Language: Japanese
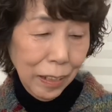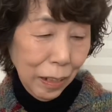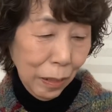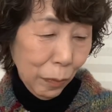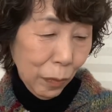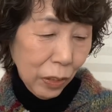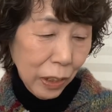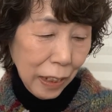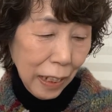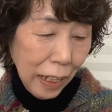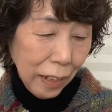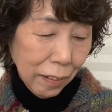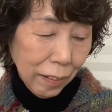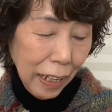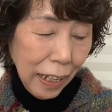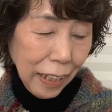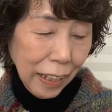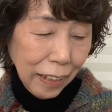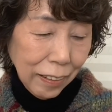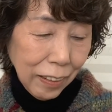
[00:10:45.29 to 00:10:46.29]
えー、持ち歩
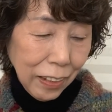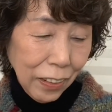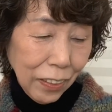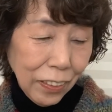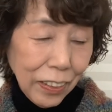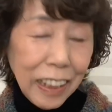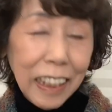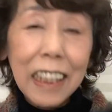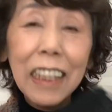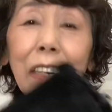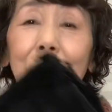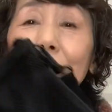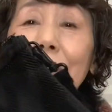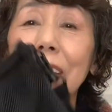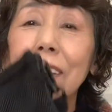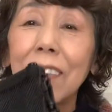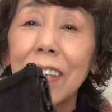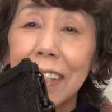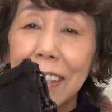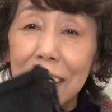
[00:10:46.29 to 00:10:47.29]
かれるといいと思
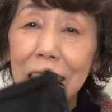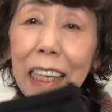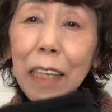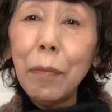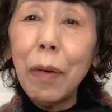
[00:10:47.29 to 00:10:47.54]
いますね。